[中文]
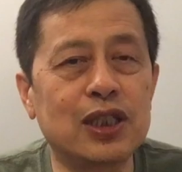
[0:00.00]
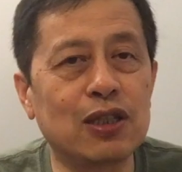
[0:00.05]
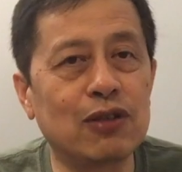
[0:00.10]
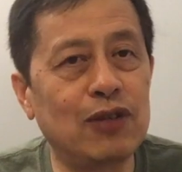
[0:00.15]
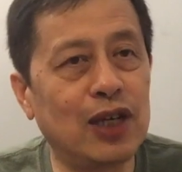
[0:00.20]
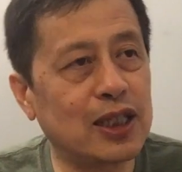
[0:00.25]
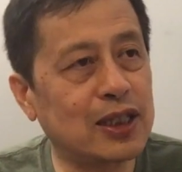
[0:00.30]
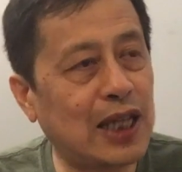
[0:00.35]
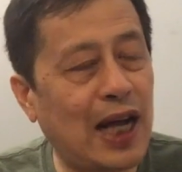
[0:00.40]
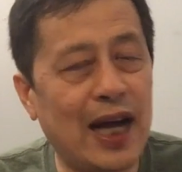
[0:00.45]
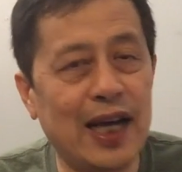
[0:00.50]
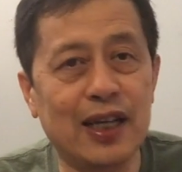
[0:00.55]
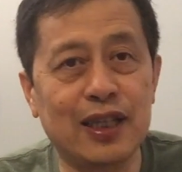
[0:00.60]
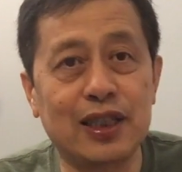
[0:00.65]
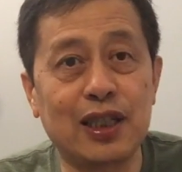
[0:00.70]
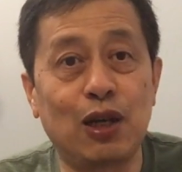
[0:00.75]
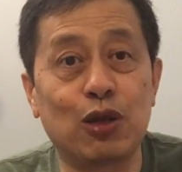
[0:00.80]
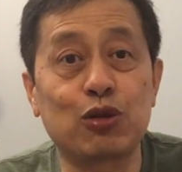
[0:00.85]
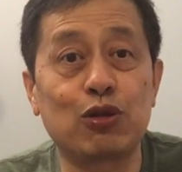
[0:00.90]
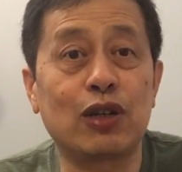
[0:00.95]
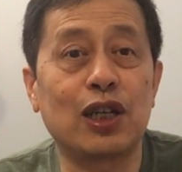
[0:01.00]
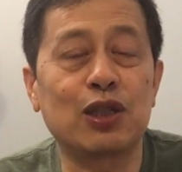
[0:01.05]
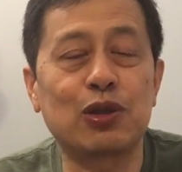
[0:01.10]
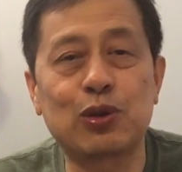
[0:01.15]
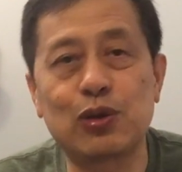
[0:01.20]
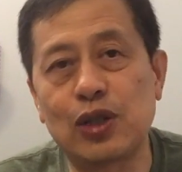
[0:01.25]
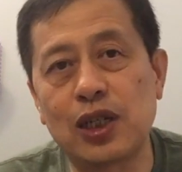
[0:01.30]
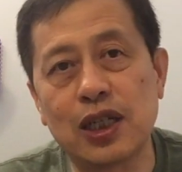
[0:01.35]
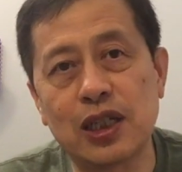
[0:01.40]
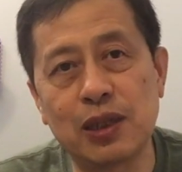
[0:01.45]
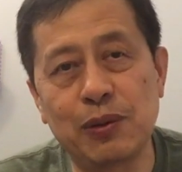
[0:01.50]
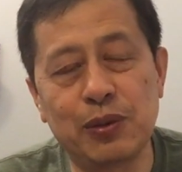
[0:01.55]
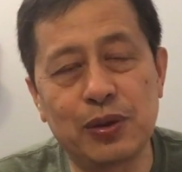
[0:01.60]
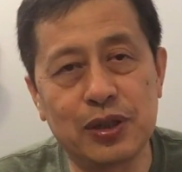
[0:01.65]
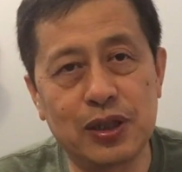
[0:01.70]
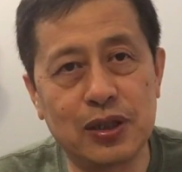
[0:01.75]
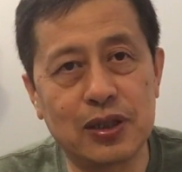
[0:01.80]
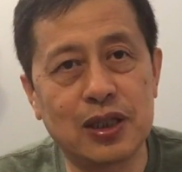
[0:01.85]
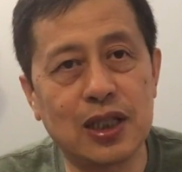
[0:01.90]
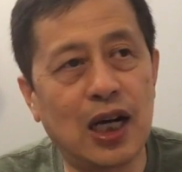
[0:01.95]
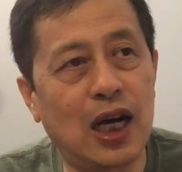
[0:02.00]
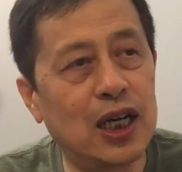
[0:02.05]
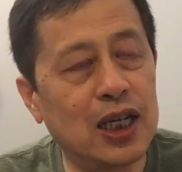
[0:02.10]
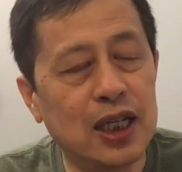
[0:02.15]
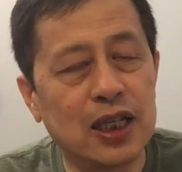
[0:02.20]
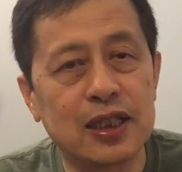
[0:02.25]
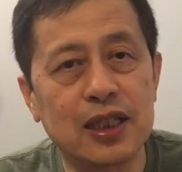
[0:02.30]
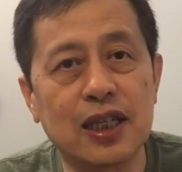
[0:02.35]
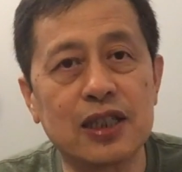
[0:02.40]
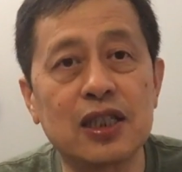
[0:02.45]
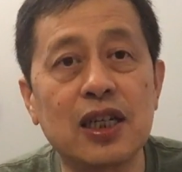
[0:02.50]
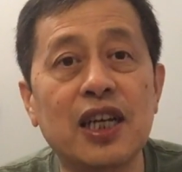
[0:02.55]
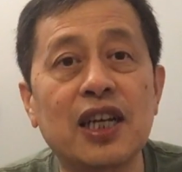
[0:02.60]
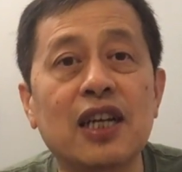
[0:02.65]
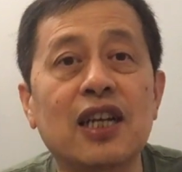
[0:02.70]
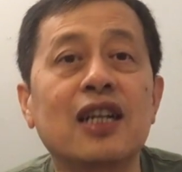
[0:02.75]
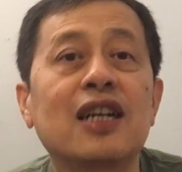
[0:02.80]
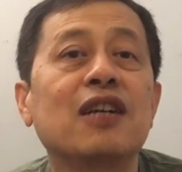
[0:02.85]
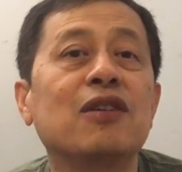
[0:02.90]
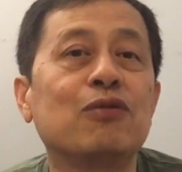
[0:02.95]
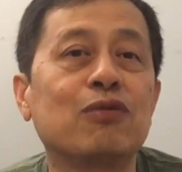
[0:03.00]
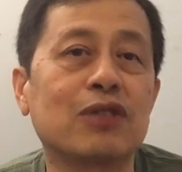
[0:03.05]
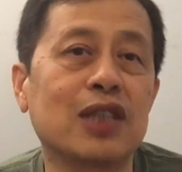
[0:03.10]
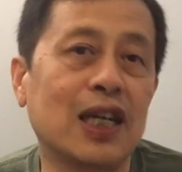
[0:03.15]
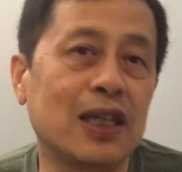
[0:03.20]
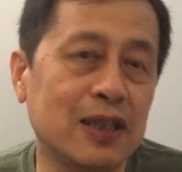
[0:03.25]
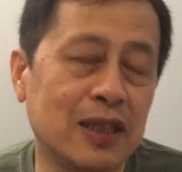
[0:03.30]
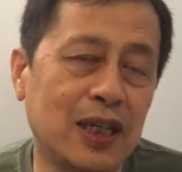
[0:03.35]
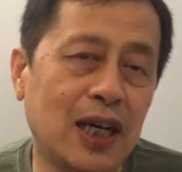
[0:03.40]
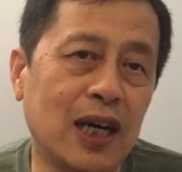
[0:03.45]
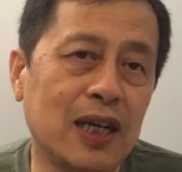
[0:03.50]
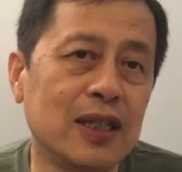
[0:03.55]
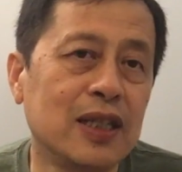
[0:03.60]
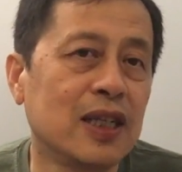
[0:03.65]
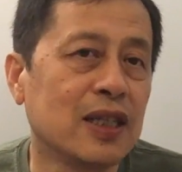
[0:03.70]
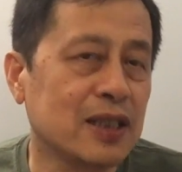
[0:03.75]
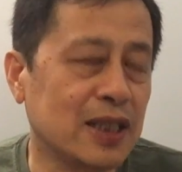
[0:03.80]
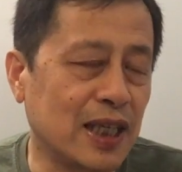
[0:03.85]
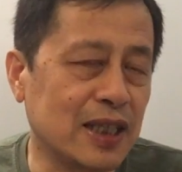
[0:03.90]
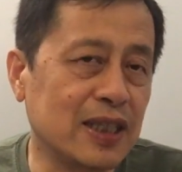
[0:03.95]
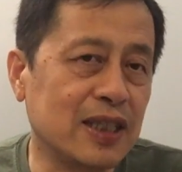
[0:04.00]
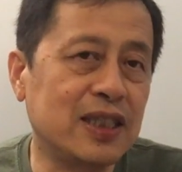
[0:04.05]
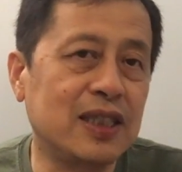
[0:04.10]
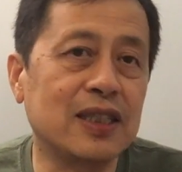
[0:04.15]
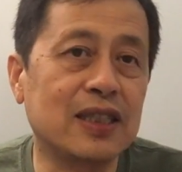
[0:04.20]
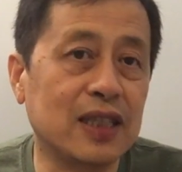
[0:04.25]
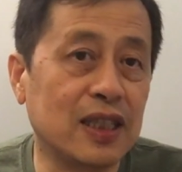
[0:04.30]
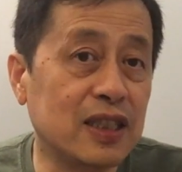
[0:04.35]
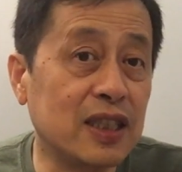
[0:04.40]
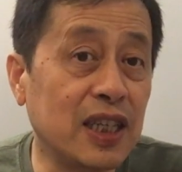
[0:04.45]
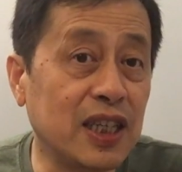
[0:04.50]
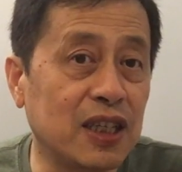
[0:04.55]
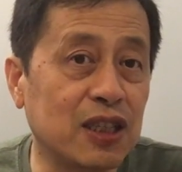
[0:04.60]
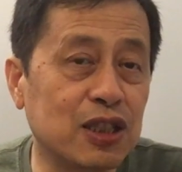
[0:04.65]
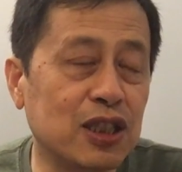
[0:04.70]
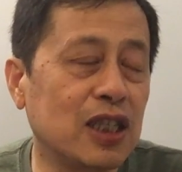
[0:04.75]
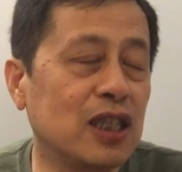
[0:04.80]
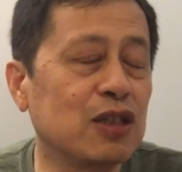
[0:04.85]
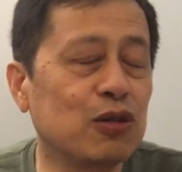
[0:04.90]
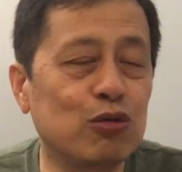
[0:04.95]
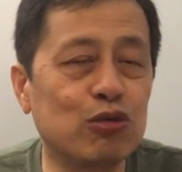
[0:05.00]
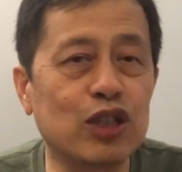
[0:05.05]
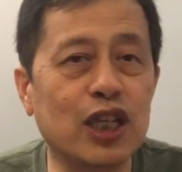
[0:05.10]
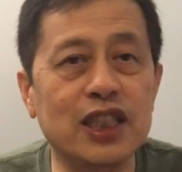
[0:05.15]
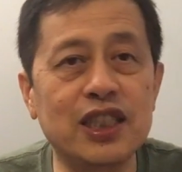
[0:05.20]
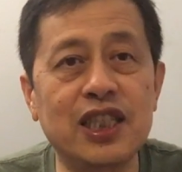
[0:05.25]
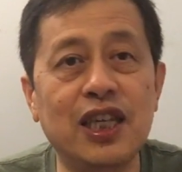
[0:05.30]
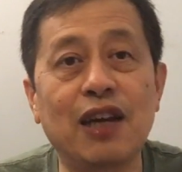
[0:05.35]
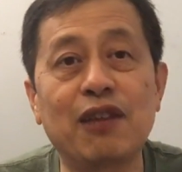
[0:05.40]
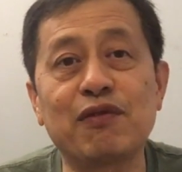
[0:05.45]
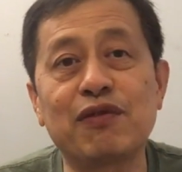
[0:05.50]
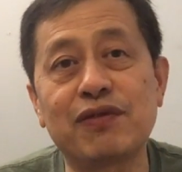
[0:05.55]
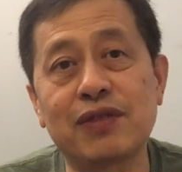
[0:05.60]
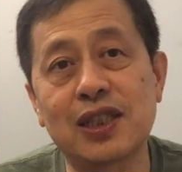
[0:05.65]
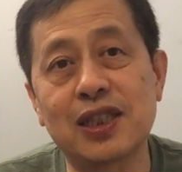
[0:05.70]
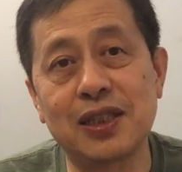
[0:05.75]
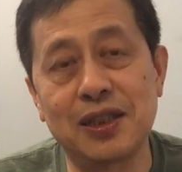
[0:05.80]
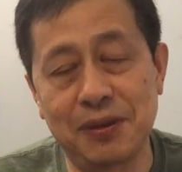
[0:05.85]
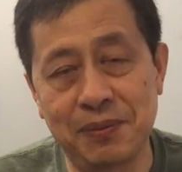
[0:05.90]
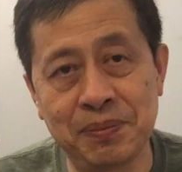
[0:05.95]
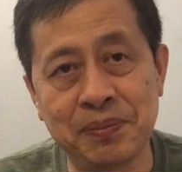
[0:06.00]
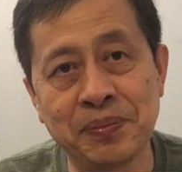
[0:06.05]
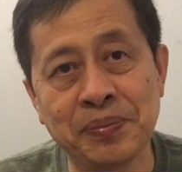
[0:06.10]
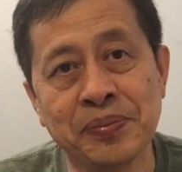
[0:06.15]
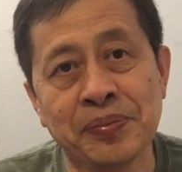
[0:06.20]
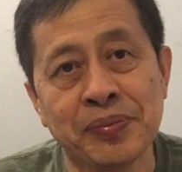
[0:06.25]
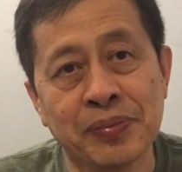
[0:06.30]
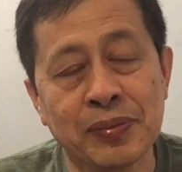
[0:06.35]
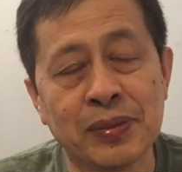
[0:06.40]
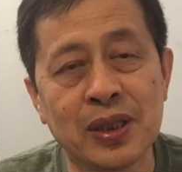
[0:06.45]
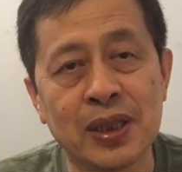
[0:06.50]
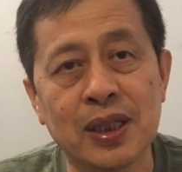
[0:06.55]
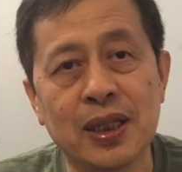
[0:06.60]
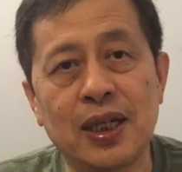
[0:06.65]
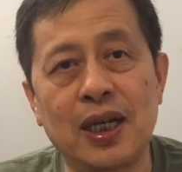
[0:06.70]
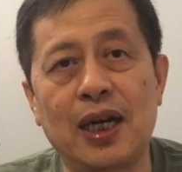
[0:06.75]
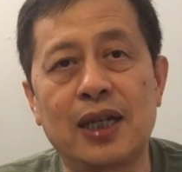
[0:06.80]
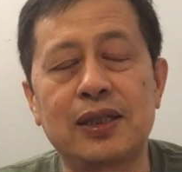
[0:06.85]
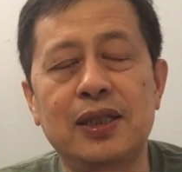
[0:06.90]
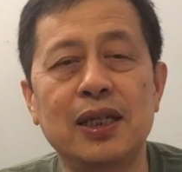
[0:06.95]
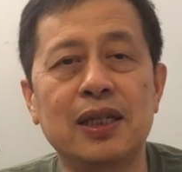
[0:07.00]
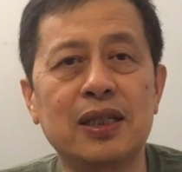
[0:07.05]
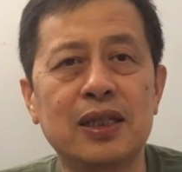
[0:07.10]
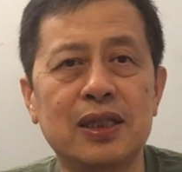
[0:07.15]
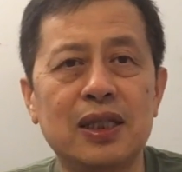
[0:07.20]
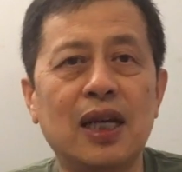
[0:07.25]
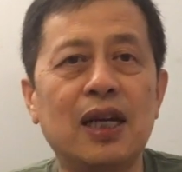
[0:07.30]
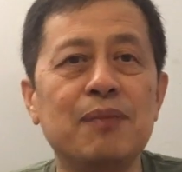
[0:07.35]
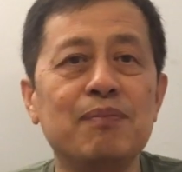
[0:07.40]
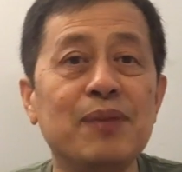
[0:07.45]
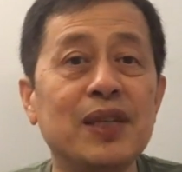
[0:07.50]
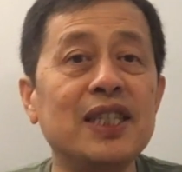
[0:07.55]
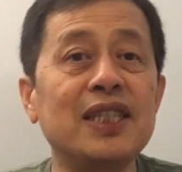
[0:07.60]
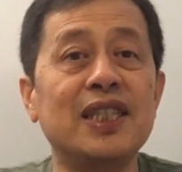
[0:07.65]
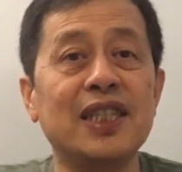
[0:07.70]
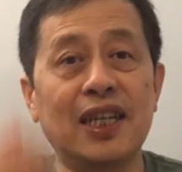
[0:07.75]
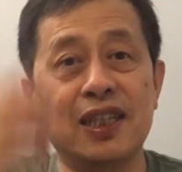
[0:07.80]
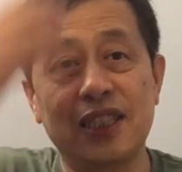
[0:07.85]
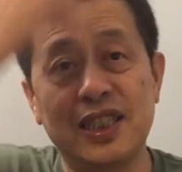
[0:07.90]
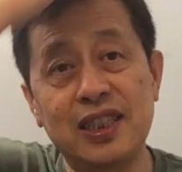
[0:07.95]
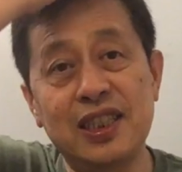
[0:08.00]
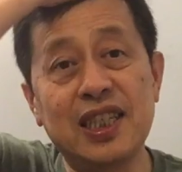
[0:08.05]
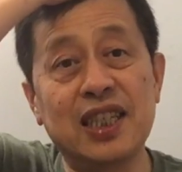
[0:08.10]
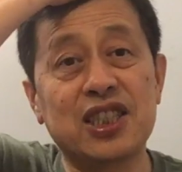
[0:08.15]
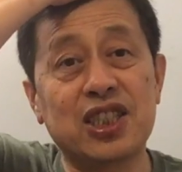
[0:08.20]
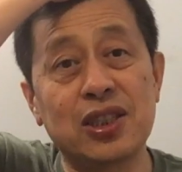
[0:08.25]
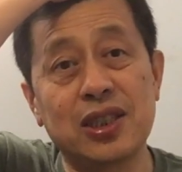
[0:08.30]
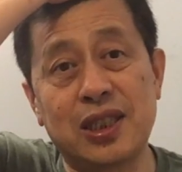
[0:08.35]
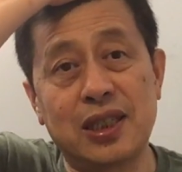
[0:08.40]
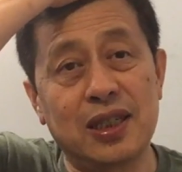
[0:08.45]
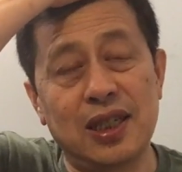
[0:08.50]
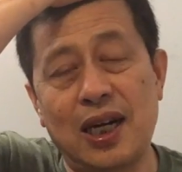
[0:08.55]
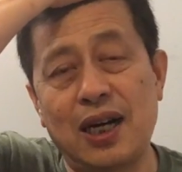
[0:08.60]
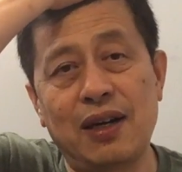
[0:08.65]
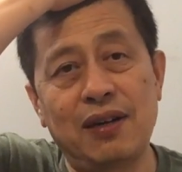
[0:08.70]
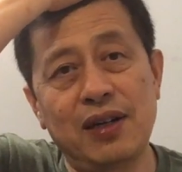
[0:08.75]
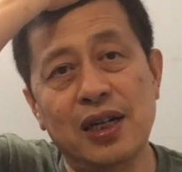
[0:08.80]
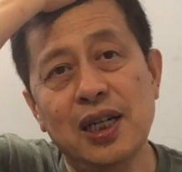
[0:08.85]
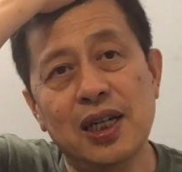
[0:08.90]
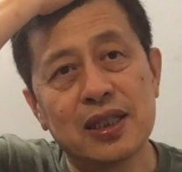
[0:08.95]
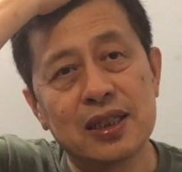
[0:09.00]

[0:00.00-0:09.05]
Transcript: 情况，他也跳出来说，那么我就知道他是领任务的啊，大家记着是领任务的潜伏者啊，这个是很明显的一件事情啊。